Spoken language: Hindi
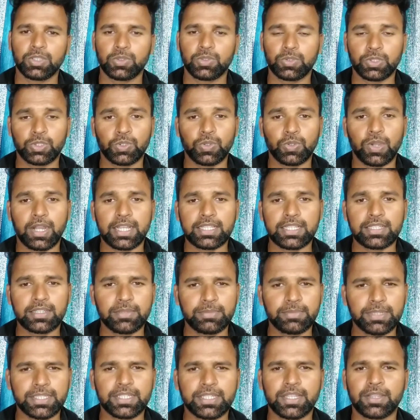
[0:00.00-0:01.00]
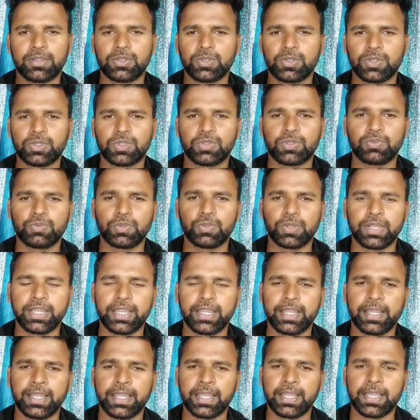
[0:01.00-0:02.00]
तो जो आज का विषय है दोस्तों वो
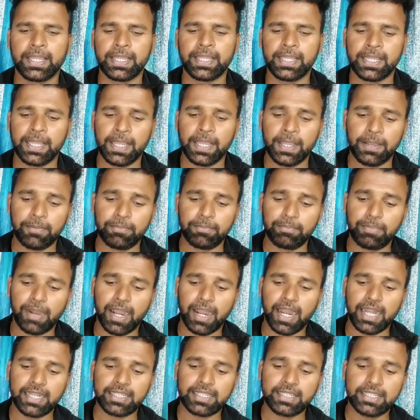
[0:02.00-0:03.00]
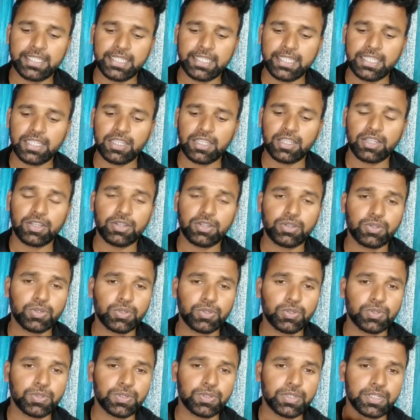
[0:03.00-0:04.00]
है भारतीय
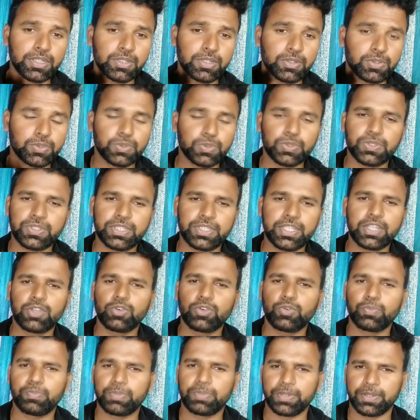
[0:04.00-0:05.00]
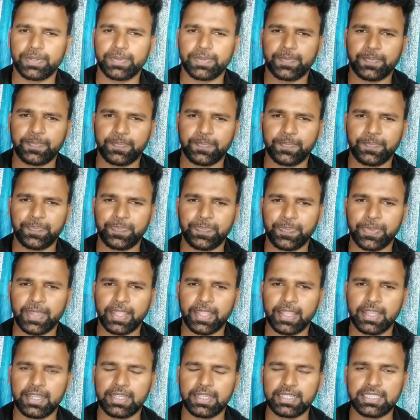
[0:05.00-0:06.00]
कुश्ती के ऊपर
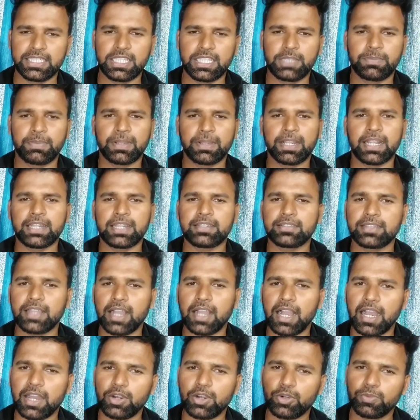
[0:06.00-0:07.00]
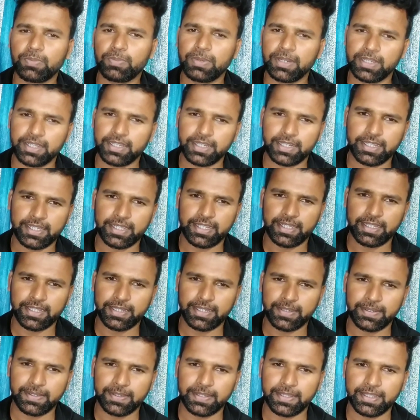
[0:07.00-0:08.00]
जिस प्रकार से आरोप लग रहे
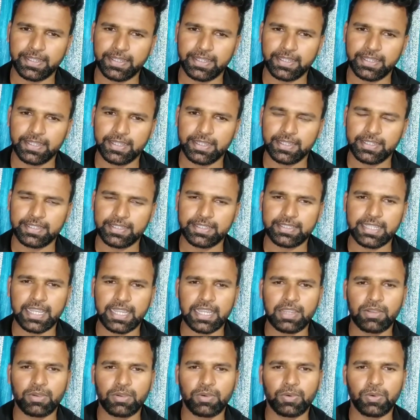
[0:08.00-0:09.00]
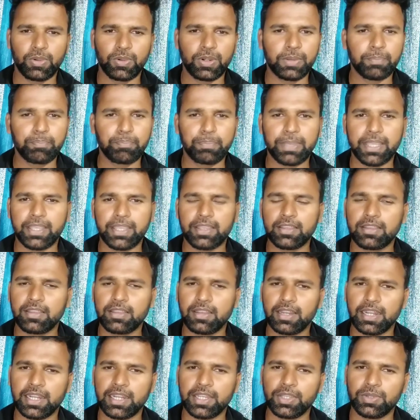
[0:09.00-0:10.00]
हैं चाहे ओलंपिक के
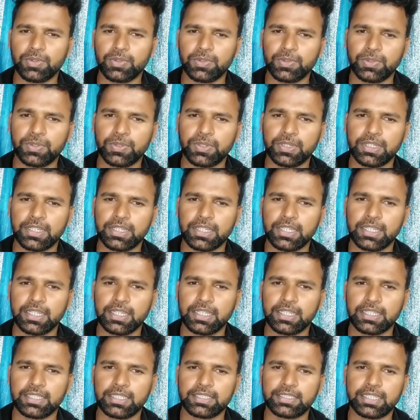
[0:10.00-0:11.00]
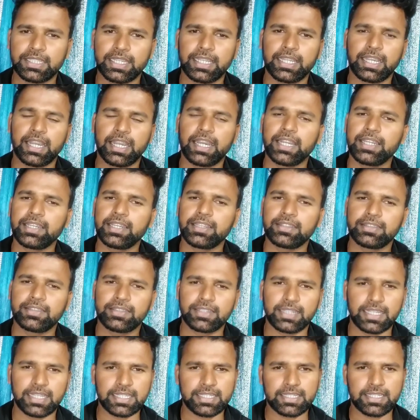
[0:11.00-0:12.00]
खिलाड़ी हों चाहे अन्य
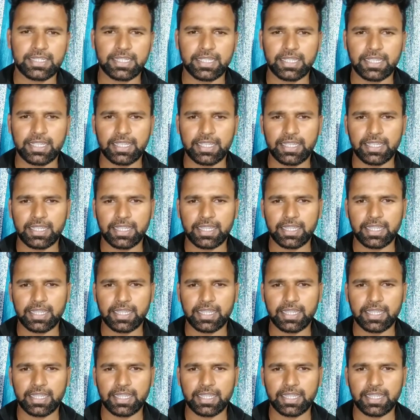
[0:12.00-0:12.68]
अंतर्राष्ट्रीय